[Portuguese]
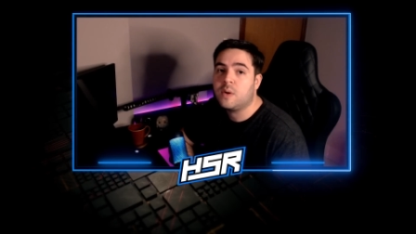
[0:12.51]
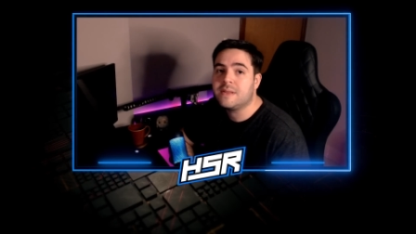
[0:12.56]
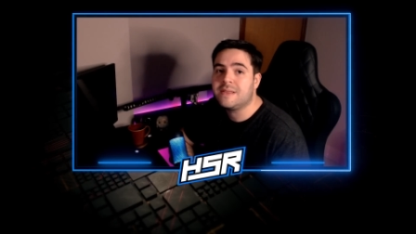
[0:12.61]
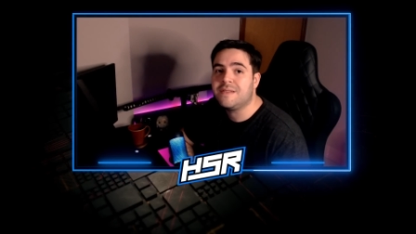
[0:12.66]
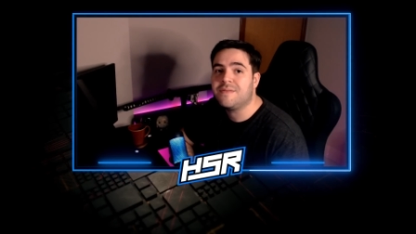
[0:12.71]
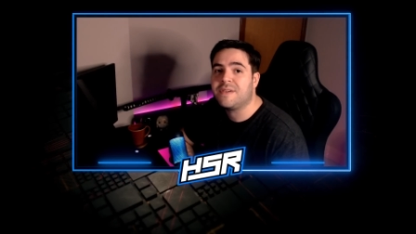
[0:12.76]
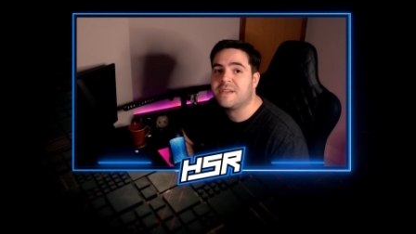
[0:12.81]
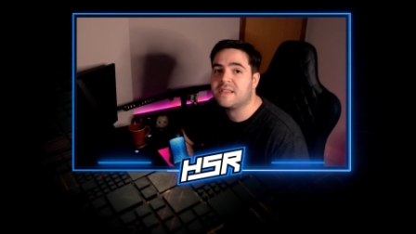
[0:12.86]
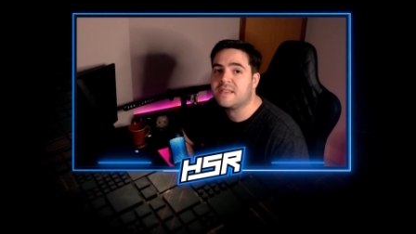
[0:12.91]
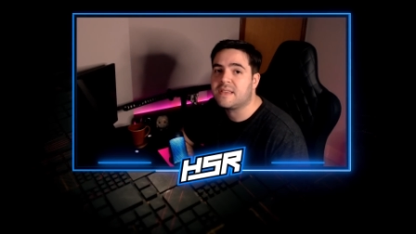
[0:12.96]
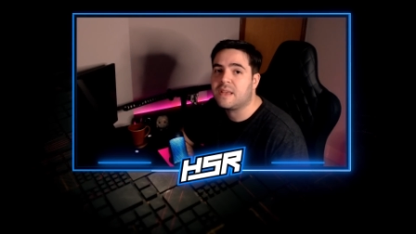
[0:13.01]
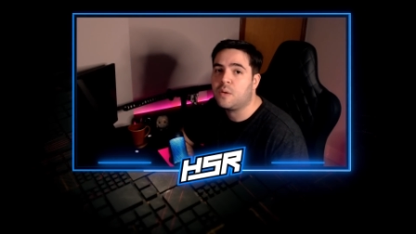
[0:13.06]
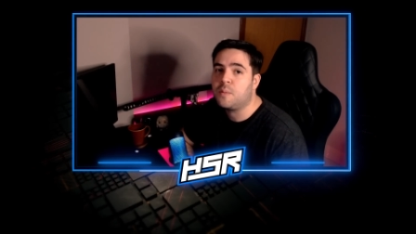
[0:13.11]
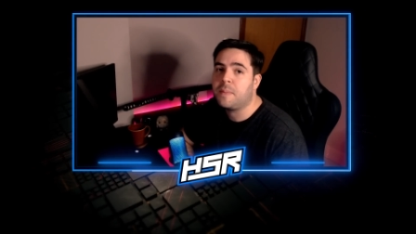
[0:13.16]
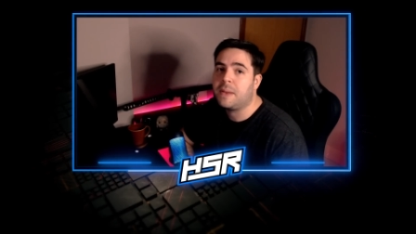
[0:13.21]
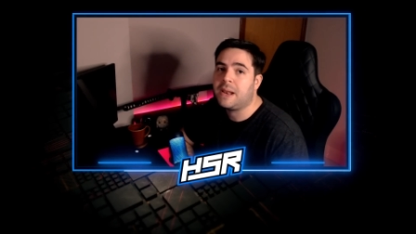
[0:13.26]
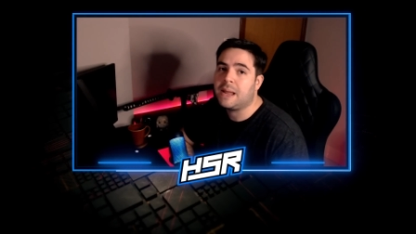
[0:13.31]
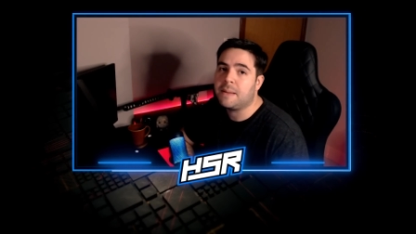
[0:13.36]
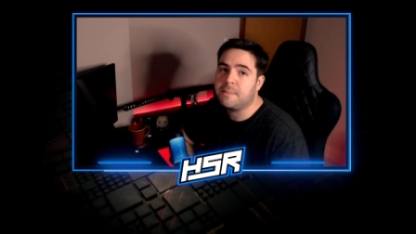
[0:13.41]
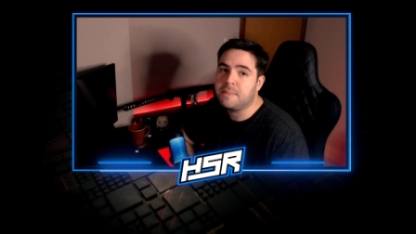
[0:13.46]
com ativação
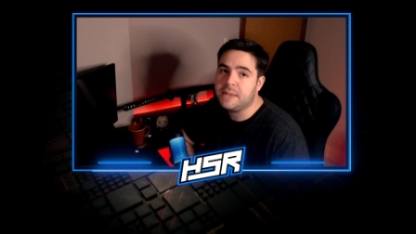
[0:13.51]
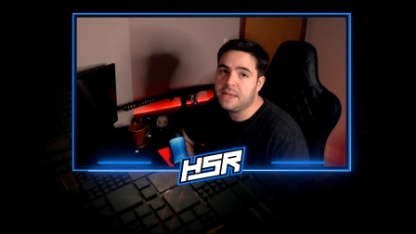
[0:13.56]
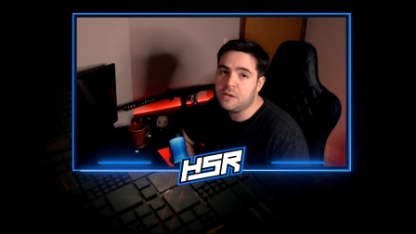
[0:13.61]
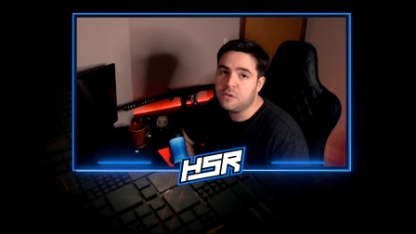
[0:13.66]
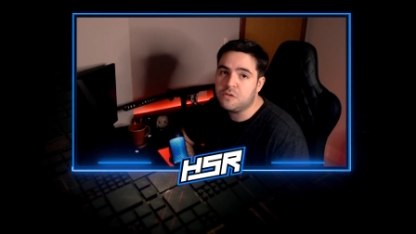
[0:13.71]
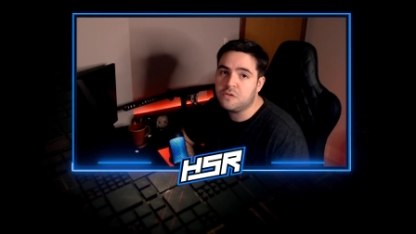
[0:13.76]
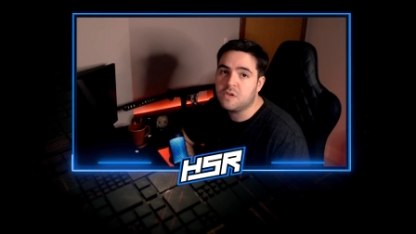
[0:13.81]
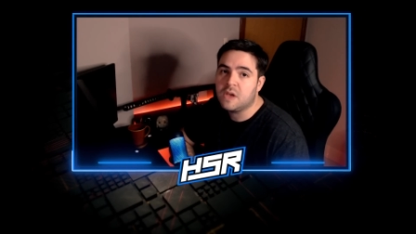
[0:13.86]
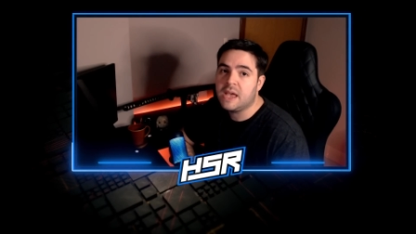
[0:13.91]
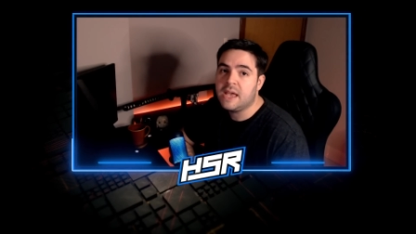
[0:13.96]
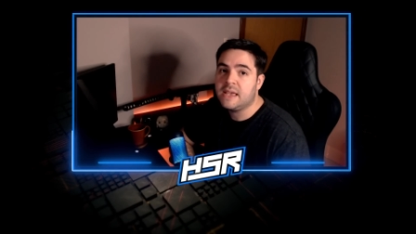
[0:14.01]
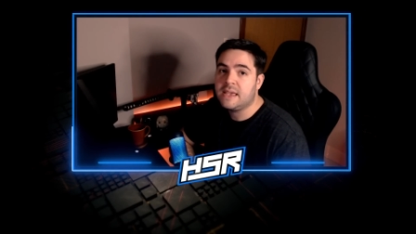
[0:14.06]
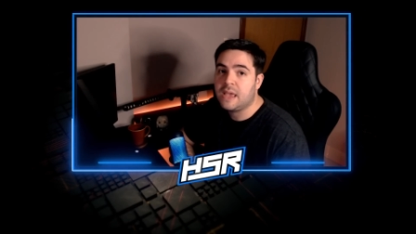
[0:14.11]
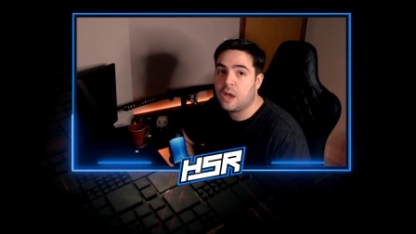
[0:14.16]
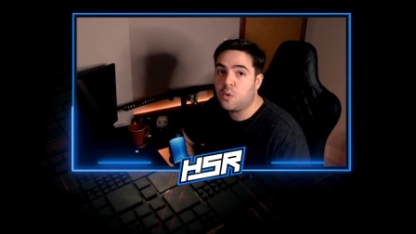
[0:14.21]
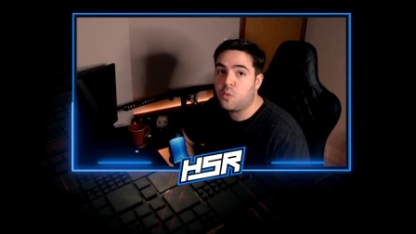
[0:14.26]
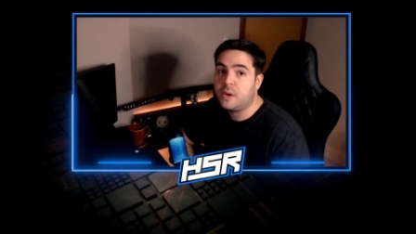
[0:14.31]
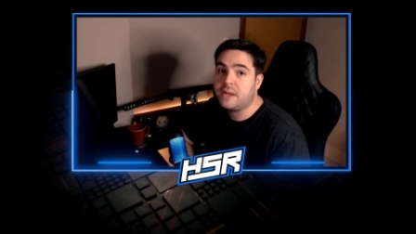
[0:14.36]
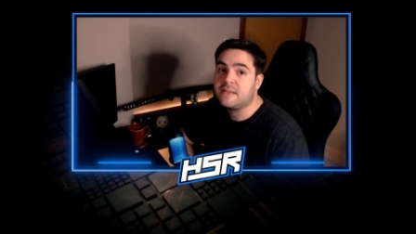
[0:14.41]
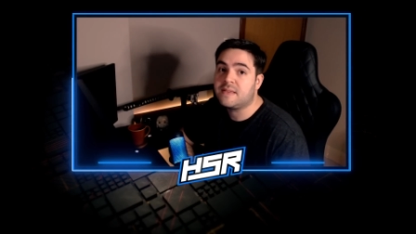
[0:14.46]
pela BIOS, que
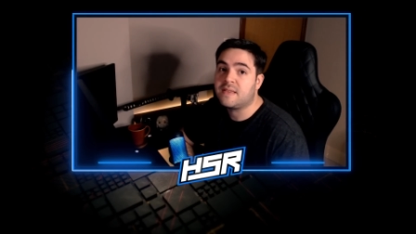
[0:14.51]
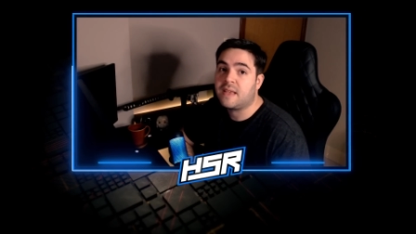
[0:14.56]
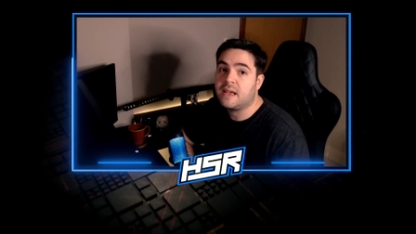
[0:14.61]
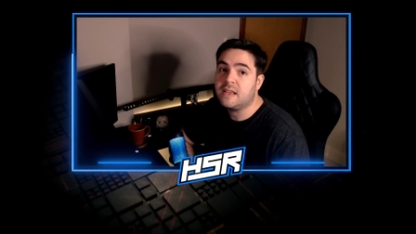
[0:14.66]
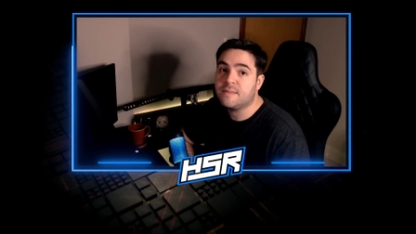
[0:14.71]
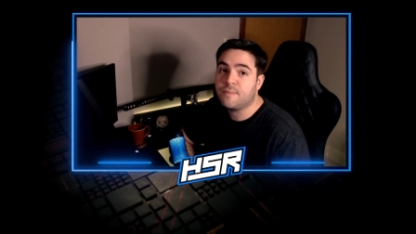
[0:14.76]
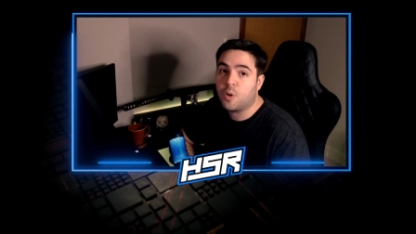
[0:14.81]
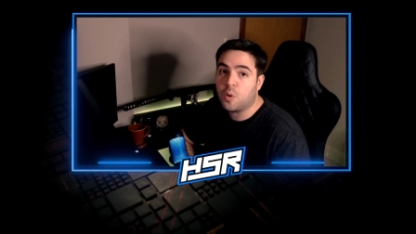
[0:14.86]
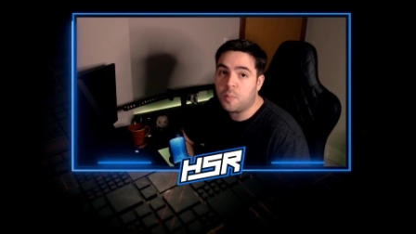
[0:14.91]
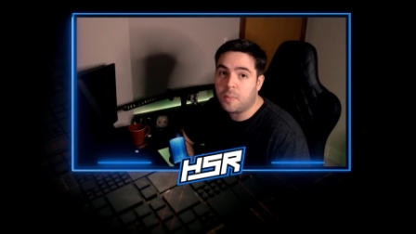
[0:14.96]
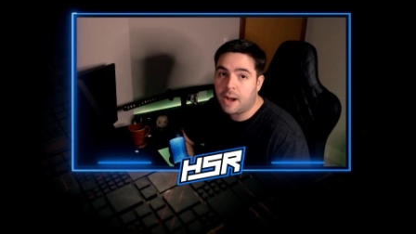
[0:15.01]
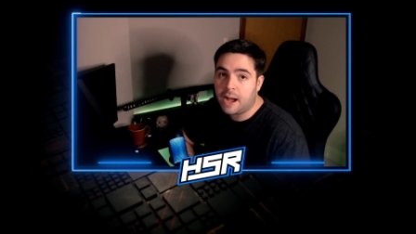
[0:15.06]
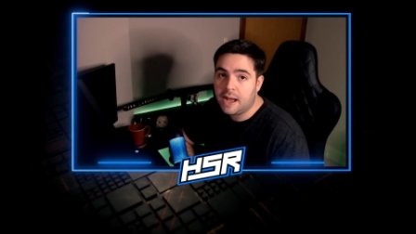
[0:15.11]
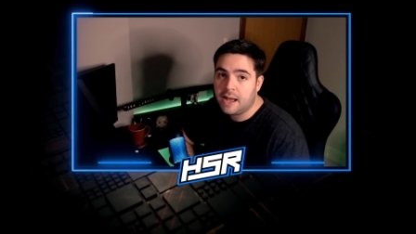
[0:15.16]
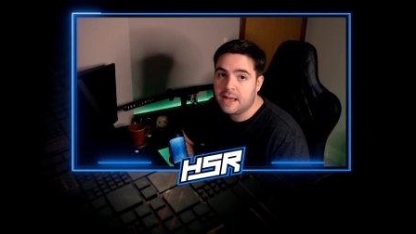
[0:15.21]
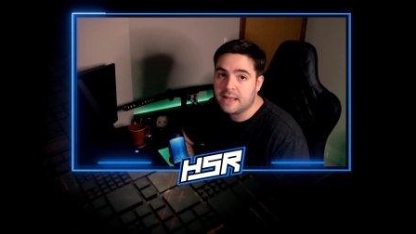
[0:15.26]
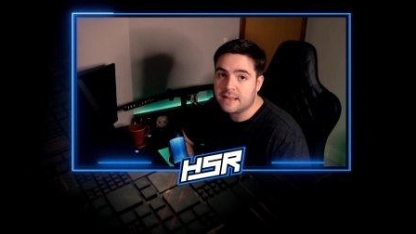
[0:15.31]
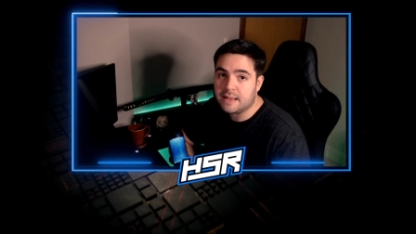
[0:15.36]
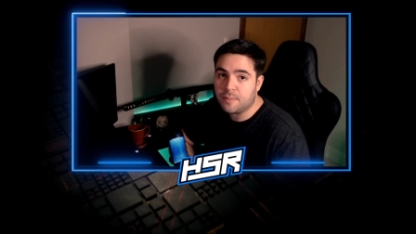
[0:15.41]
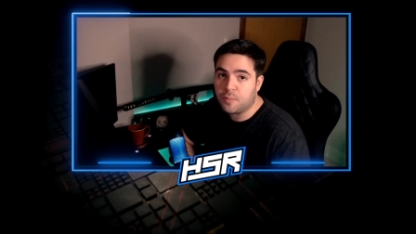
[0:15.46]
é o Resizable
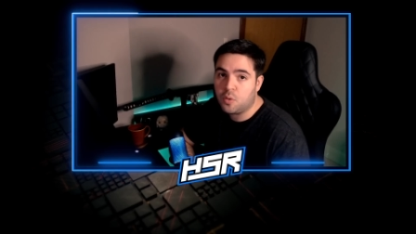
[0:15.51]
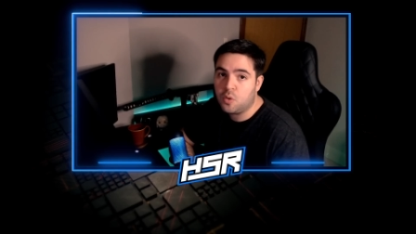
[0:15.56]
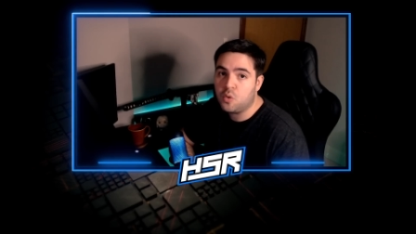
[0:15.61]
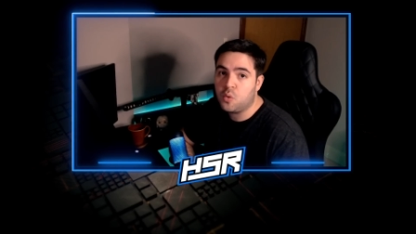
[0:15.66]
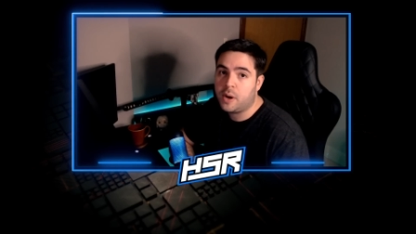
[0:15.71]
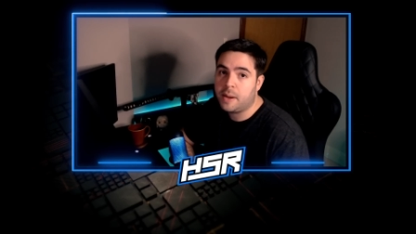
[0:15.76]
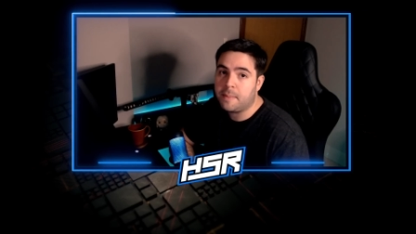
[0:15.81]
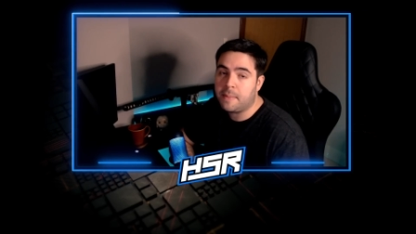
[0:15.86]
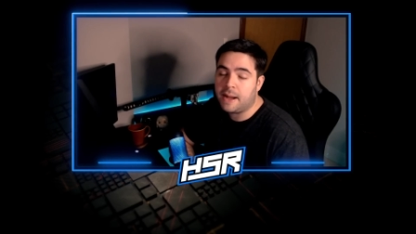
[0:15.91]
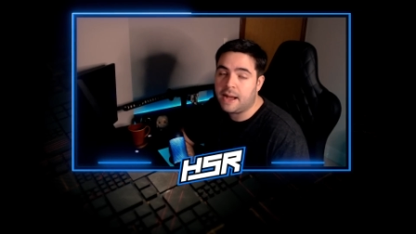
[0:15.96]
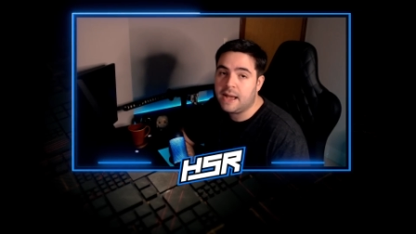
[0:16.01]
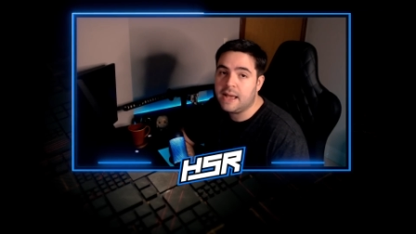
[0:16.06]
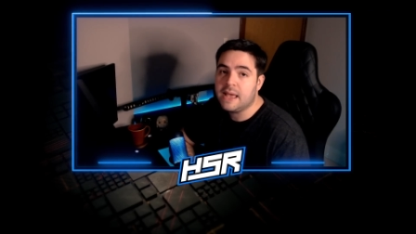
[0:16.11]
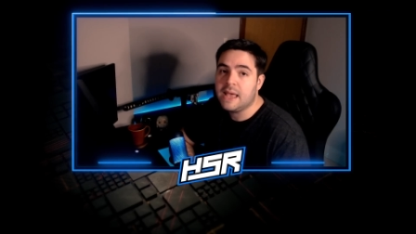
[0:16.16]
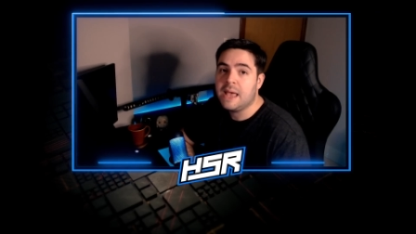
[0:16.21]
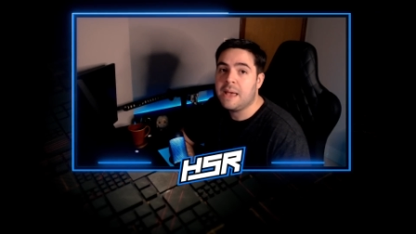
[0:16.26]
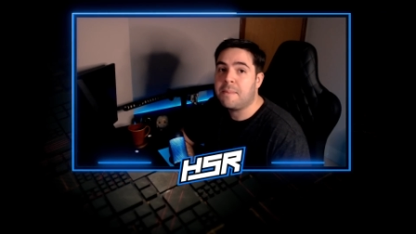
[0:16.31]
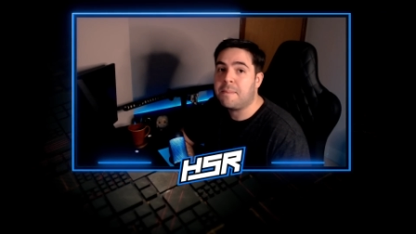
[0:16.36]
Bar, tá bom? O Rebar.